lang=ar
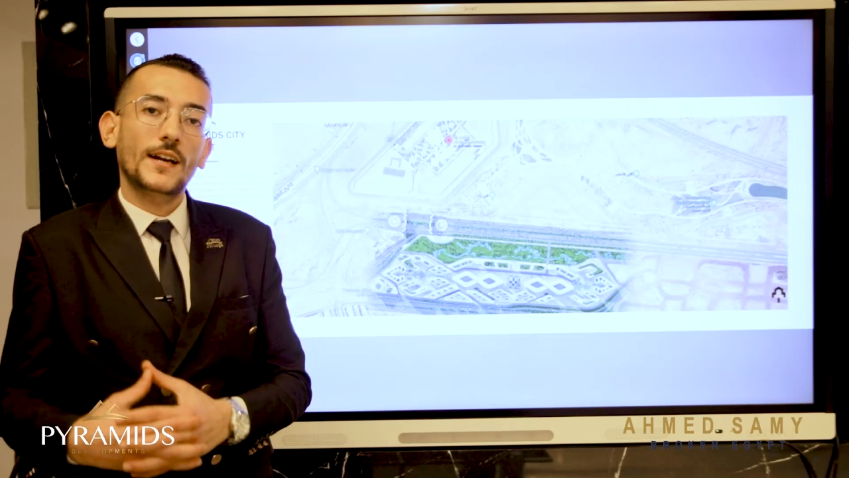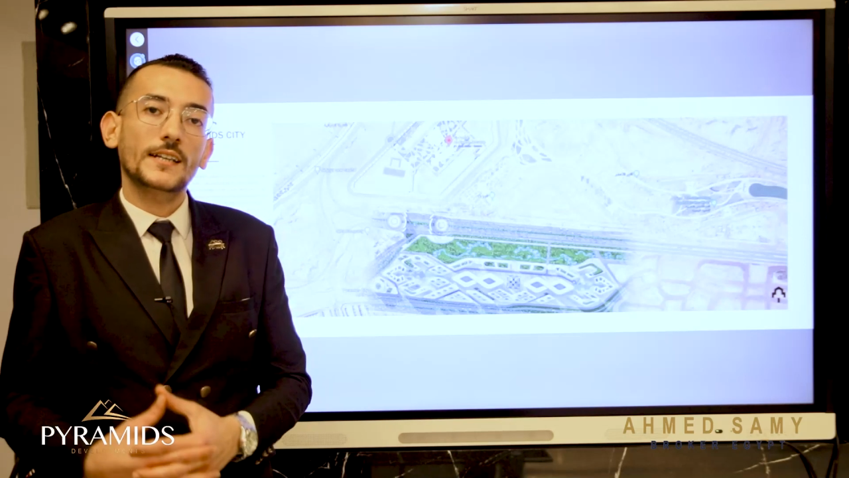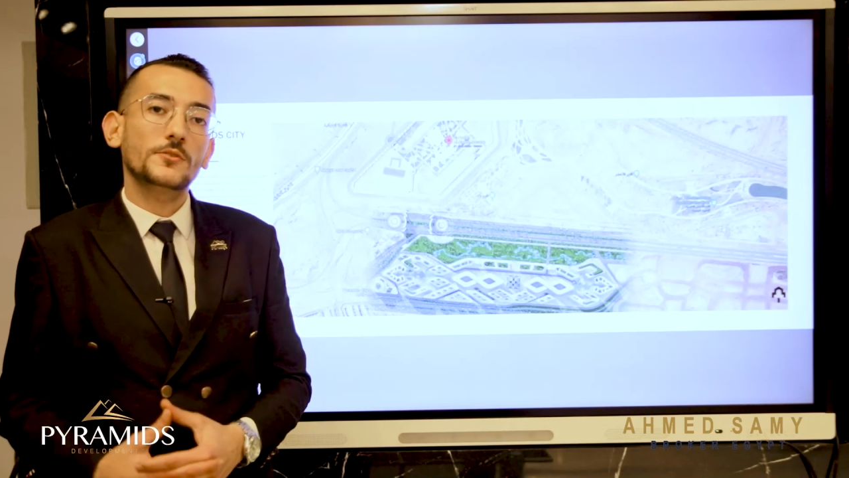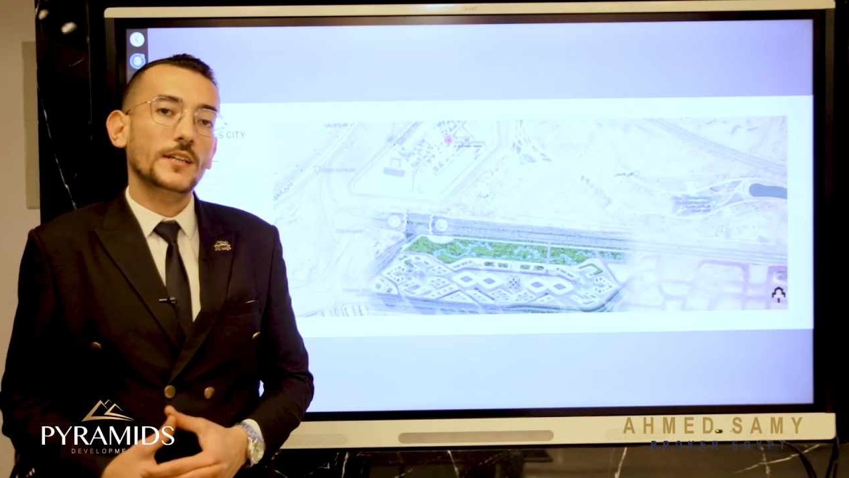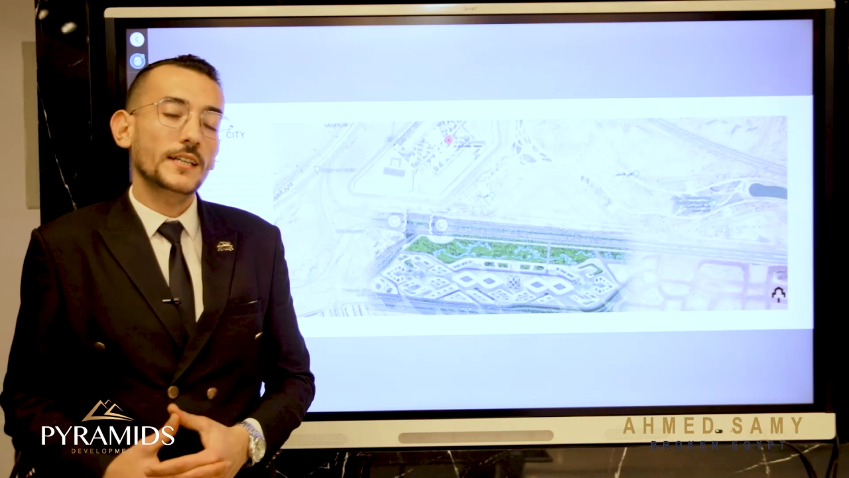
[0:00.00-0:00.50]

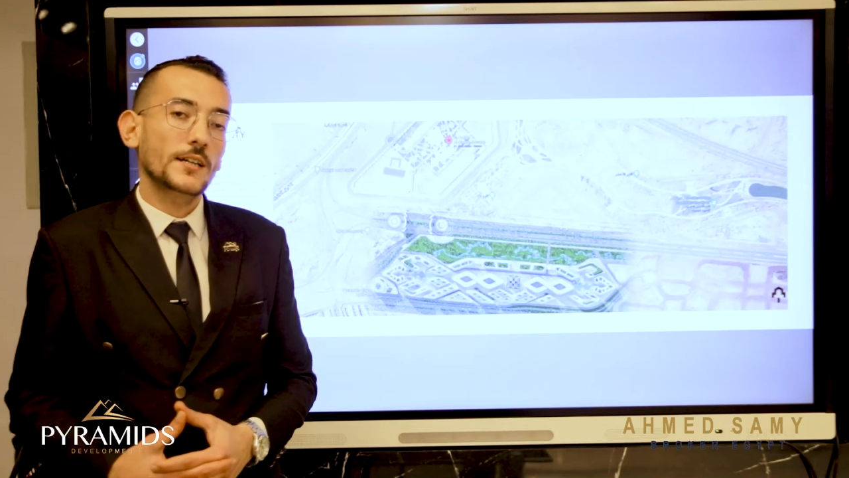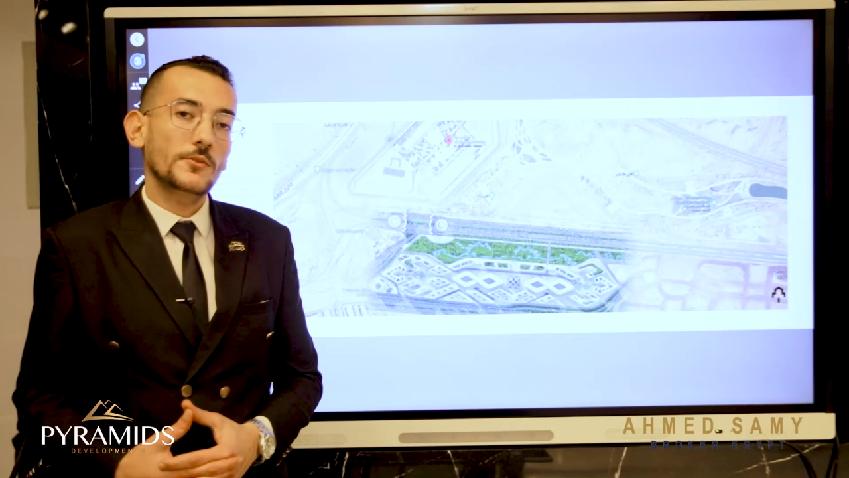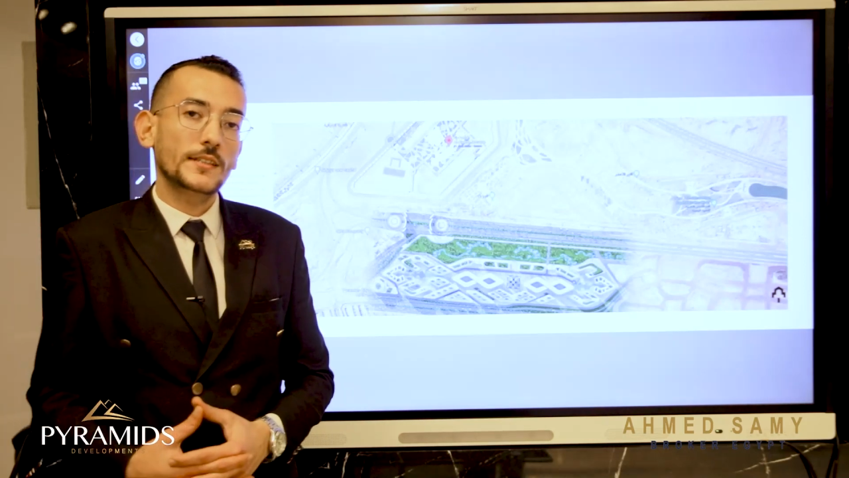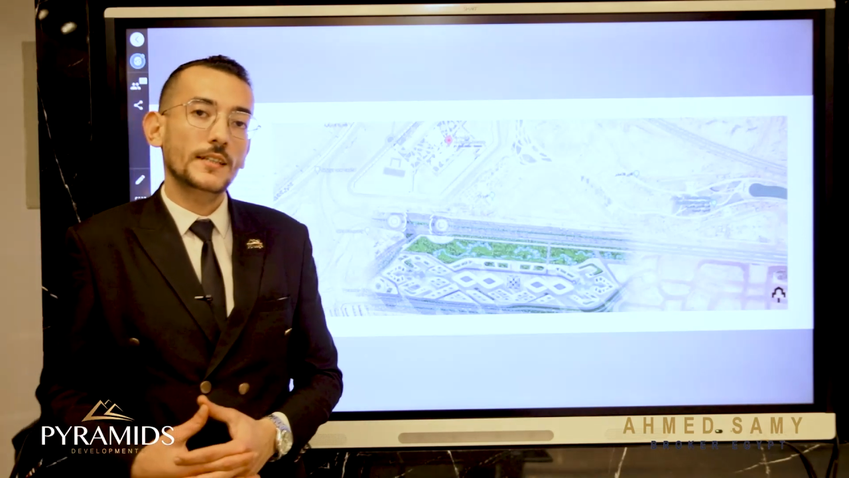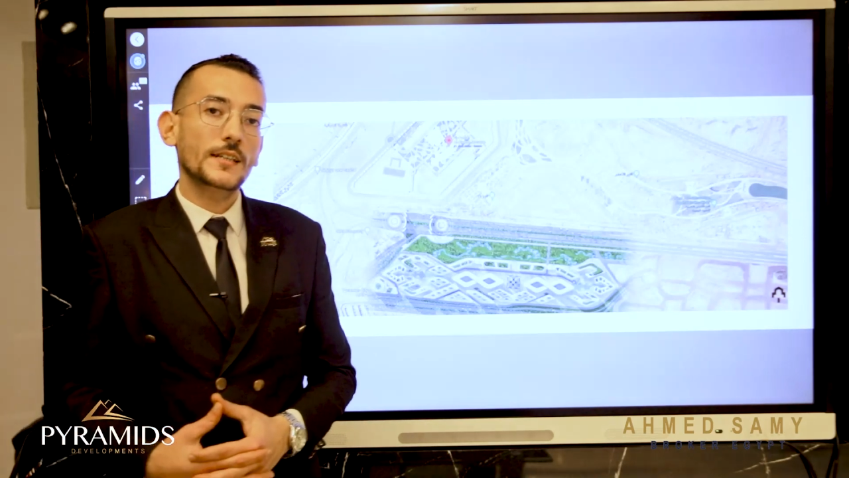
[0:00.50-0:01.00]
حاجه تجاري
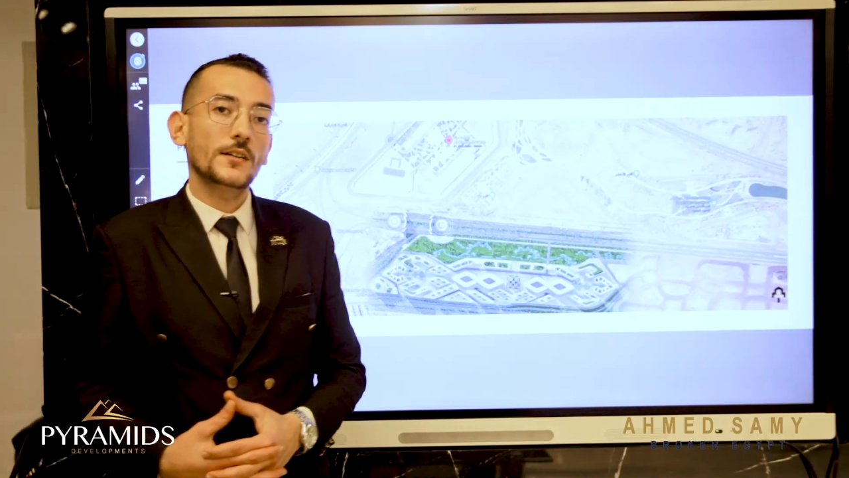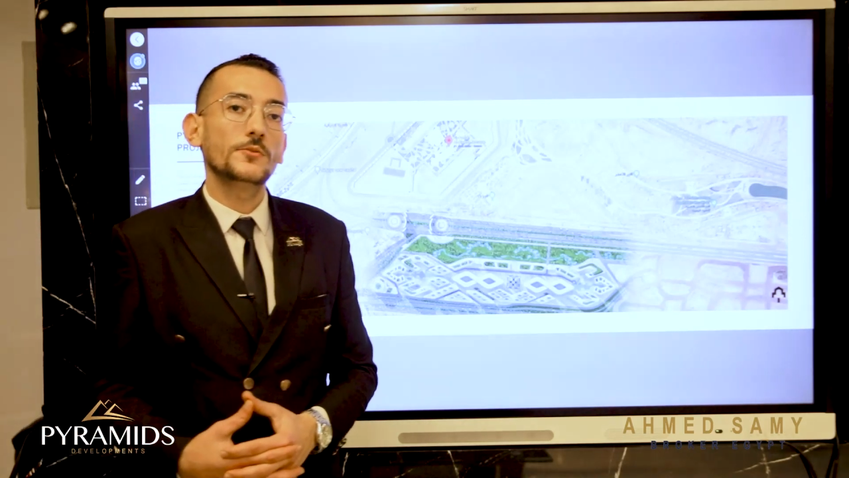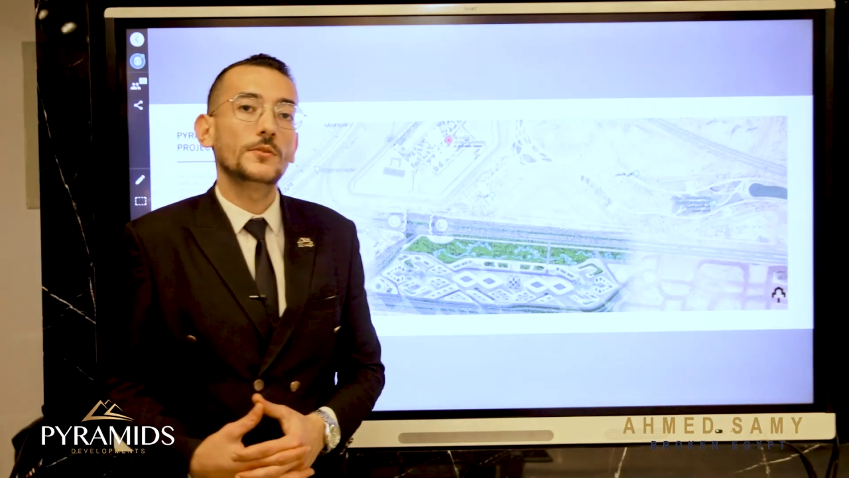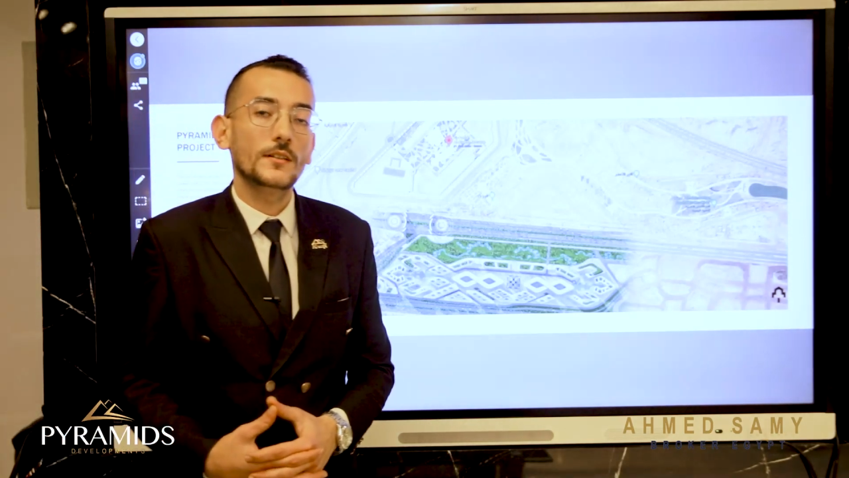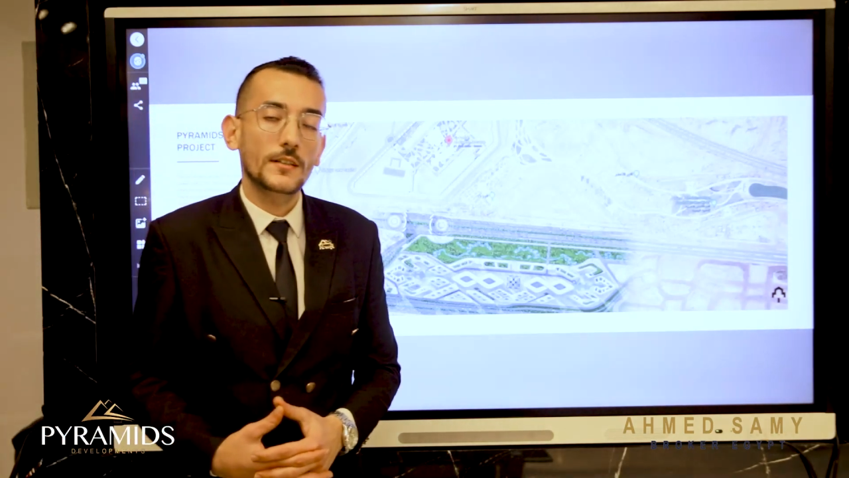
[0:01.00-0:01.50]
او اداري
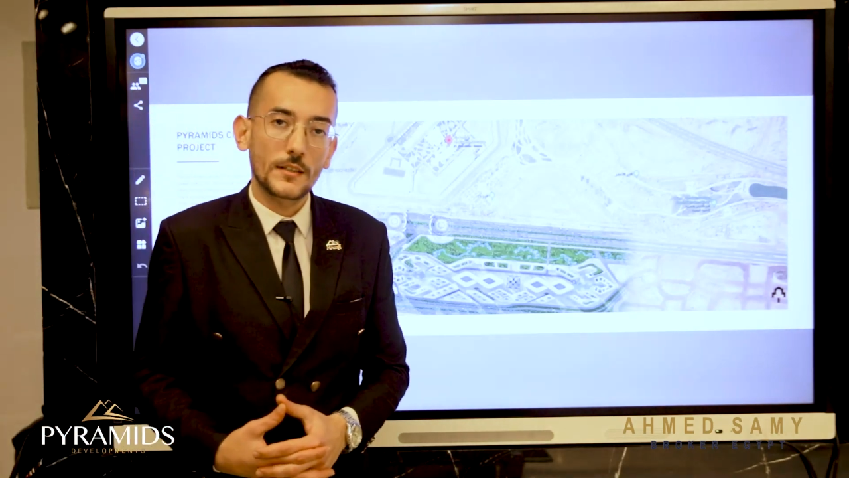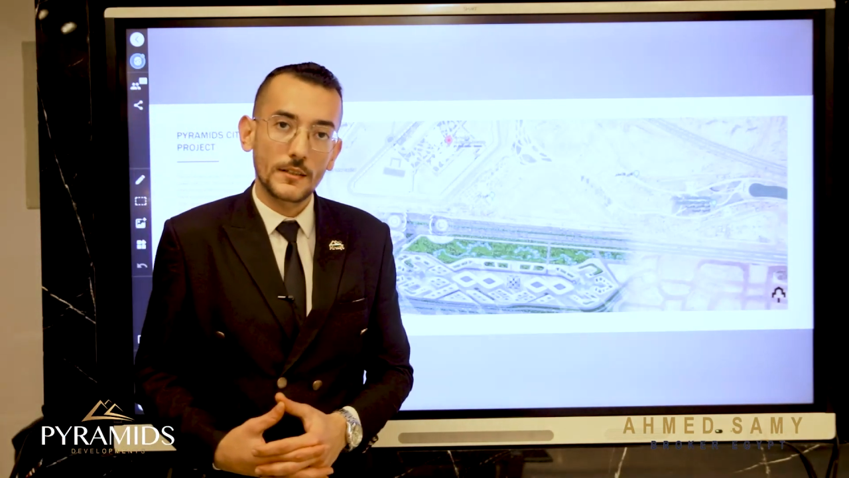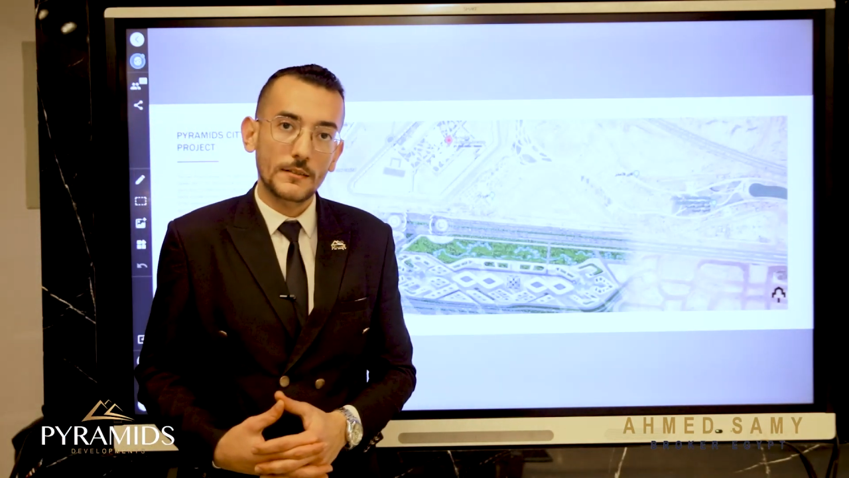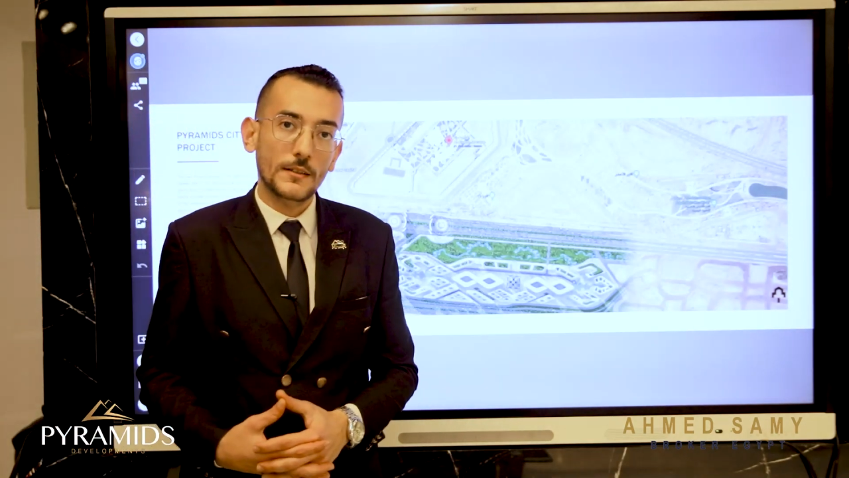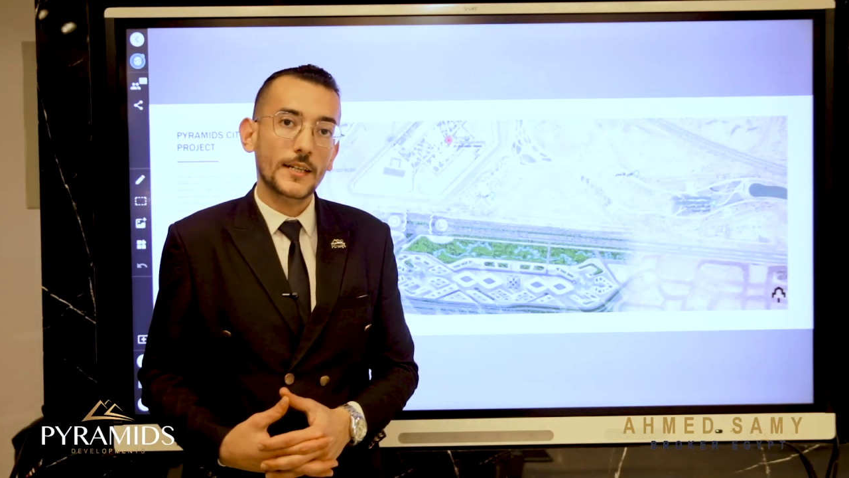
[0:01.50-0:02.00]
او
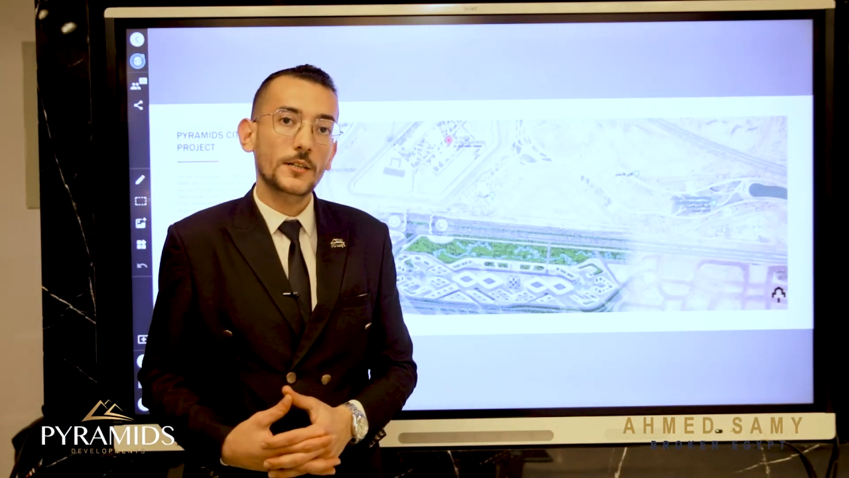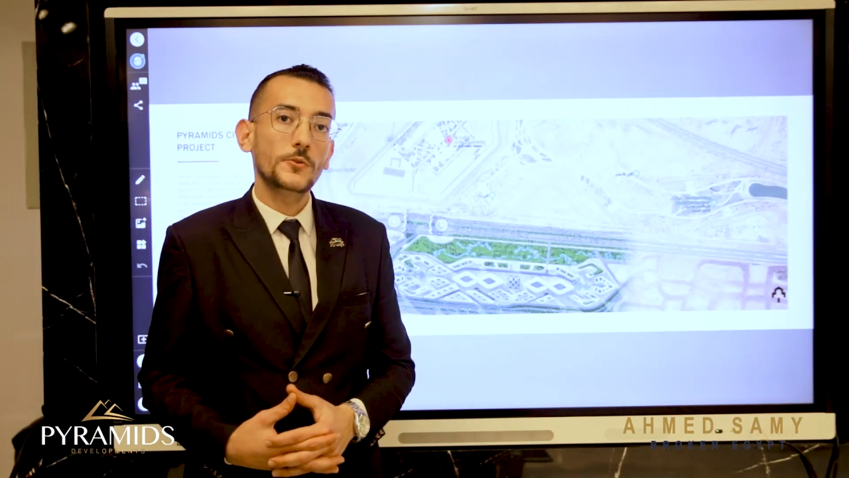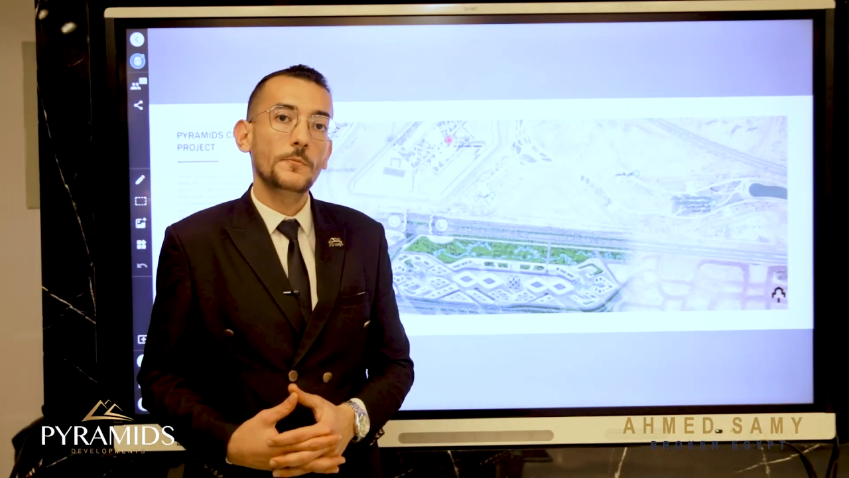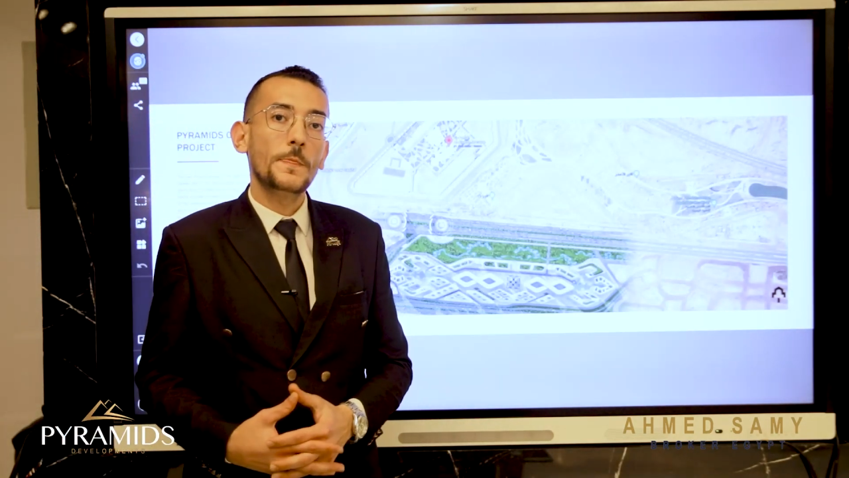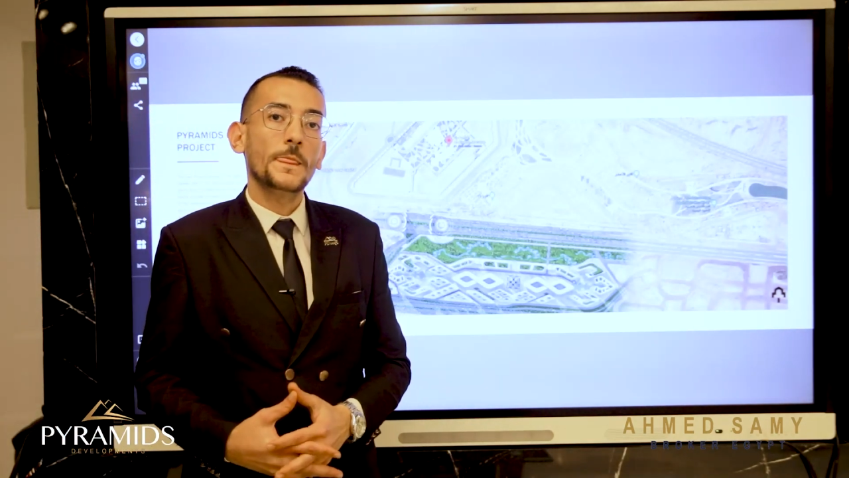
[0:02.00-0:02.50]
آه، غيره